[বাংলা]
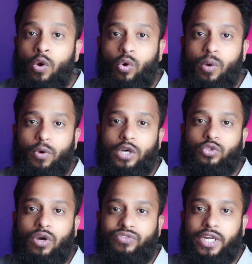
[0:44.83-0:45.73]
কোনো প্রকার
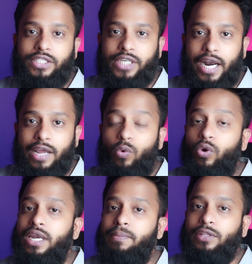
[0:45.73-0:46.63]
সফটওয়্যার ছাড়াই
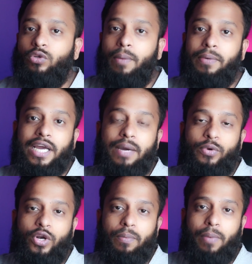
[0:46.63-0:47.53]
অনলি মাত্র আপনার
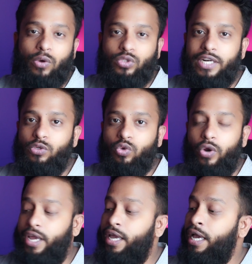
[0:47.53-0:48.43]
কম্পিউটারের ব্রাউজার ইউজ
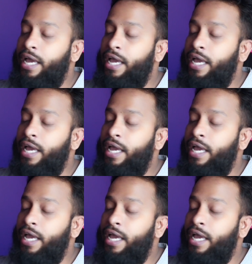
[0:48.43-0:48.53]
করে